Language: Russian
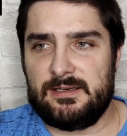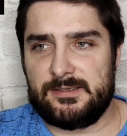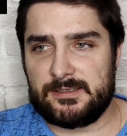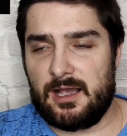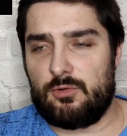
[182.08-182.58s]

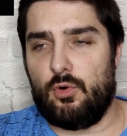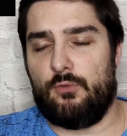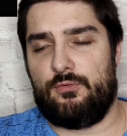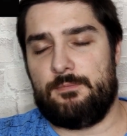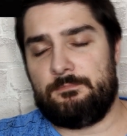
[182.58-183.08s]

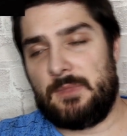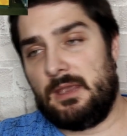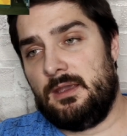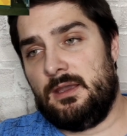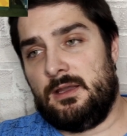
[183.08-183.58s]
игроков.
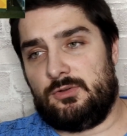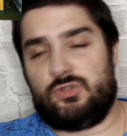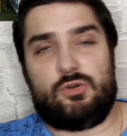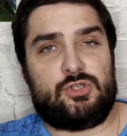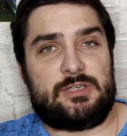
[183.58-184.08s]

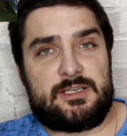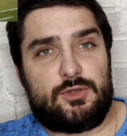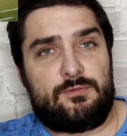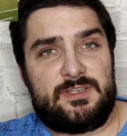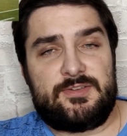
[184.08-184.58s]
Ну что ж,
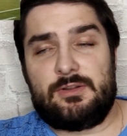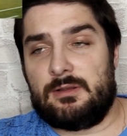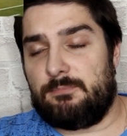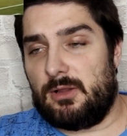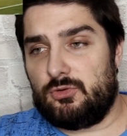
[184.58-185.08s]
Ростов
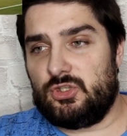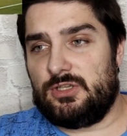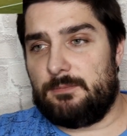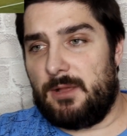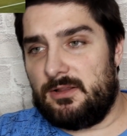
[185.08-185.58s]
действительно
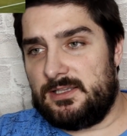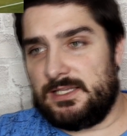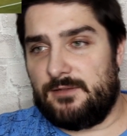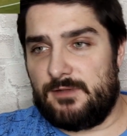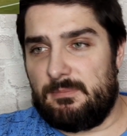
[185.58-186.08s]
получит
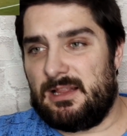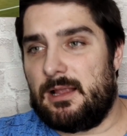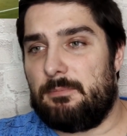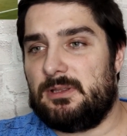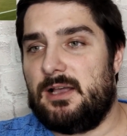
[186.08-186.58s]
дополнительное время
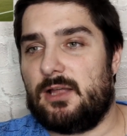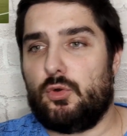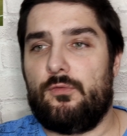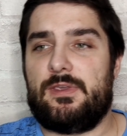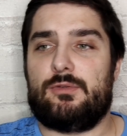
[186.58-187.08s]
для
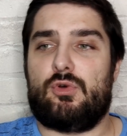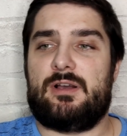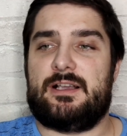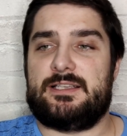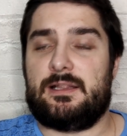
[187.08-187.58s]
подготовки, ну
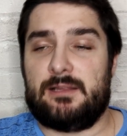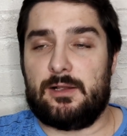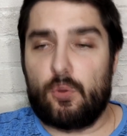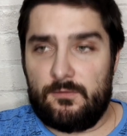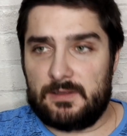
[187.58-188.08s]
а
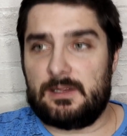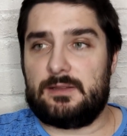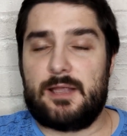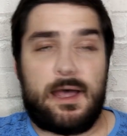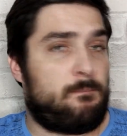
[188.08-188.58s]
касательно
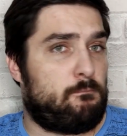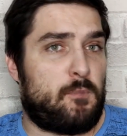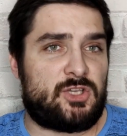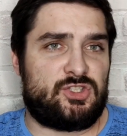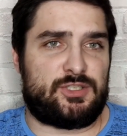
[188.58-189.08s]
ковида, да,
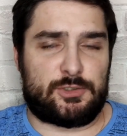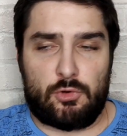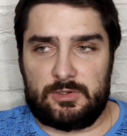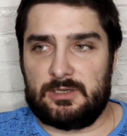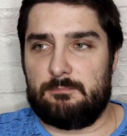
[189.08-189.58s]
матч с
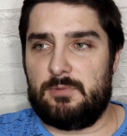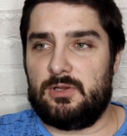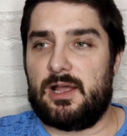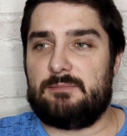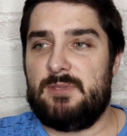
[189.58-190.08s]
Ротором
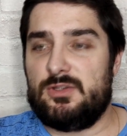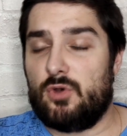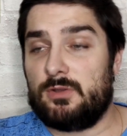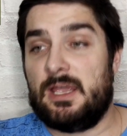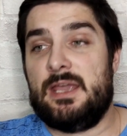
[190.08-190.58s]
был
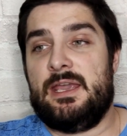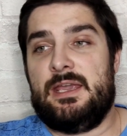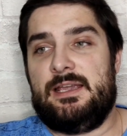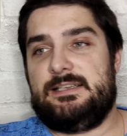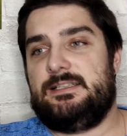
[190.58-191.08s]
отменен,
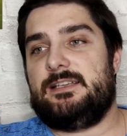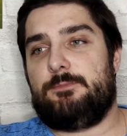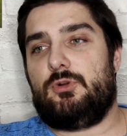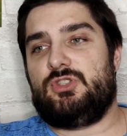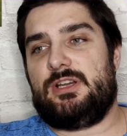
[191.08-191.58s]
и здесь
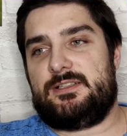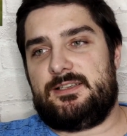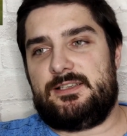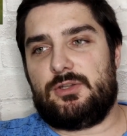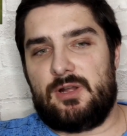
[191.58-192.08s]

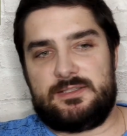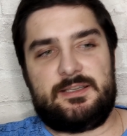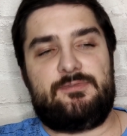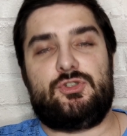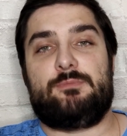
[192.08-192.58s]
получается
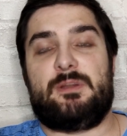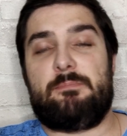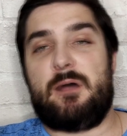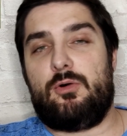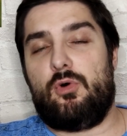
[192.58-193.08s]
ситуация в чем-то
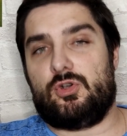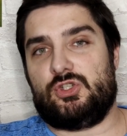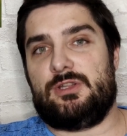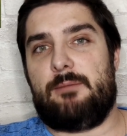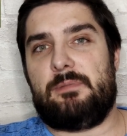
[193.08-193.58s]

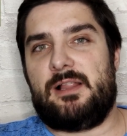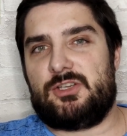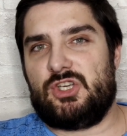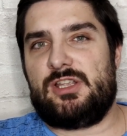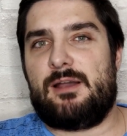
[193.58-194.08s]
похожа на
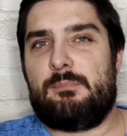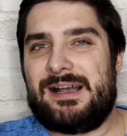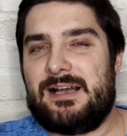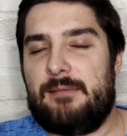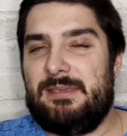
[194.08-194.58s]
положение
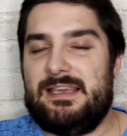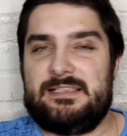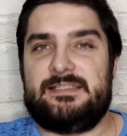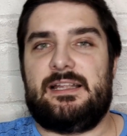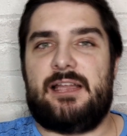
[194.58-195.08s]
Макаби
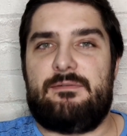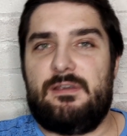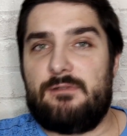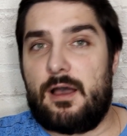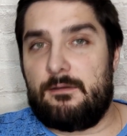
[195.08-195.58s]
из
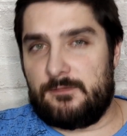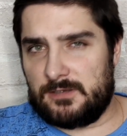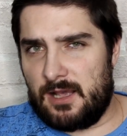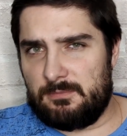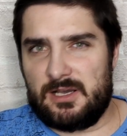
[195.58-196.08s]
Тель-Авива в
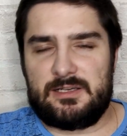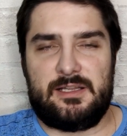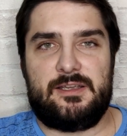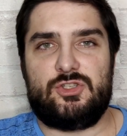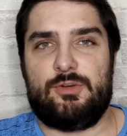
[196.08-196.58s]

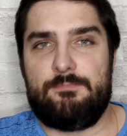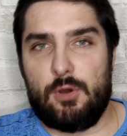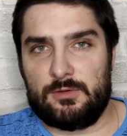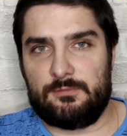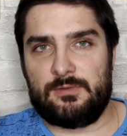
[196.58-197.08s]
рамках Лиги
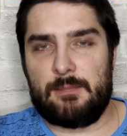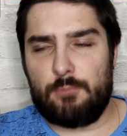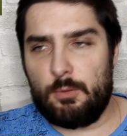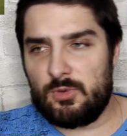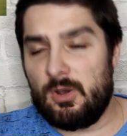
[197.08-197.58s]
Чемпионов.
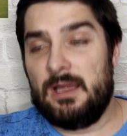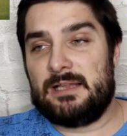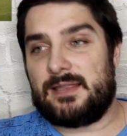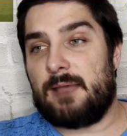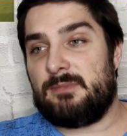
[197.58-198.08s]
Напомню,
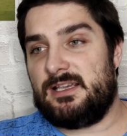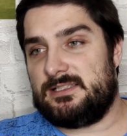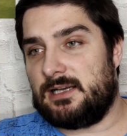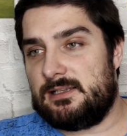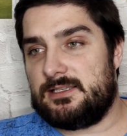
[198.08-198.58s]
там
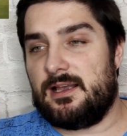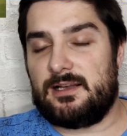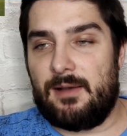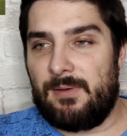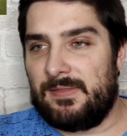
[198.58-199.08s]

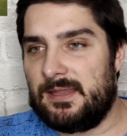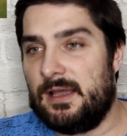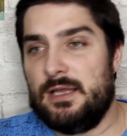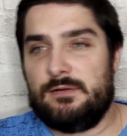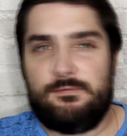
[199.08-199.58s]
израильская
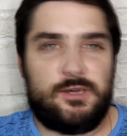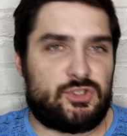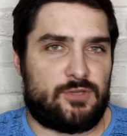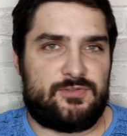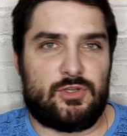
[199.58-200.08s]
команда
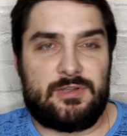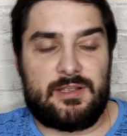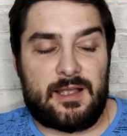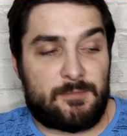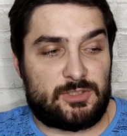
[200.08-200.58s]
вышла
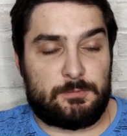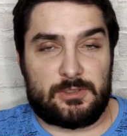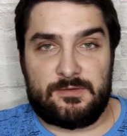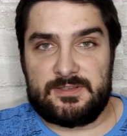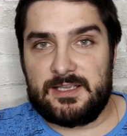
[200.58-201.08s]
все-таки на матч
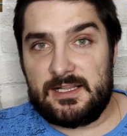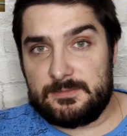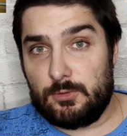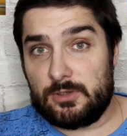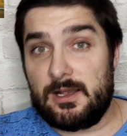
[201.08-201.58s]
против
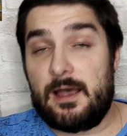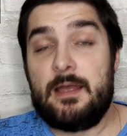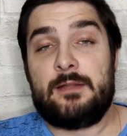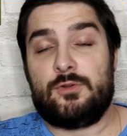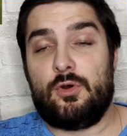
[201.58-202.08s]

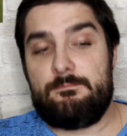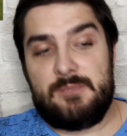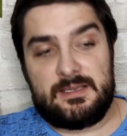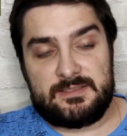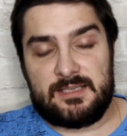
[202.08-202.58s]
Зальцбурга, но
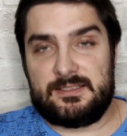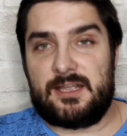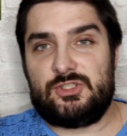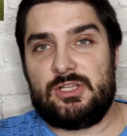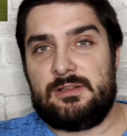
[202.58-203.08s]
без
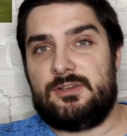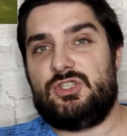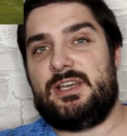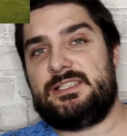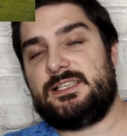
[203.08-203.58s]
значительной
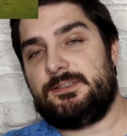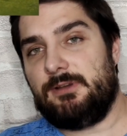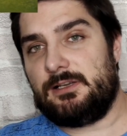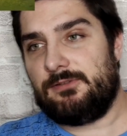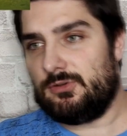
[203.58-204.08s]
части
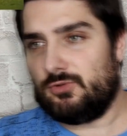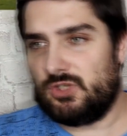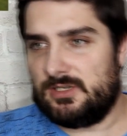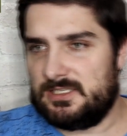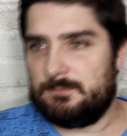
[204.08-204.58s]
своих
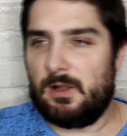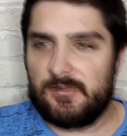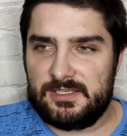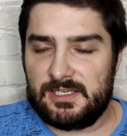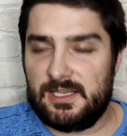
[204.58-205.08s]
ведущих
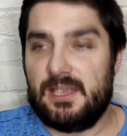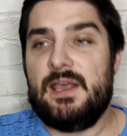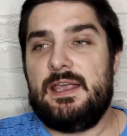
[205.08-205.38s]
исполнителей,